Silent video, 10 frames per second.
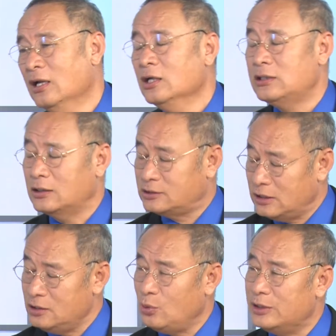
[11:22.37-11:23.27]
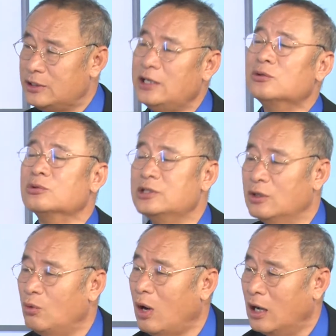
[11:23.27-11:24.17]
像针对这种情
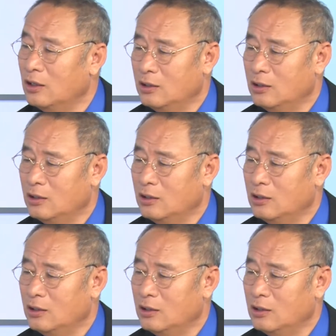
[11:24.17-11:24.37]
况，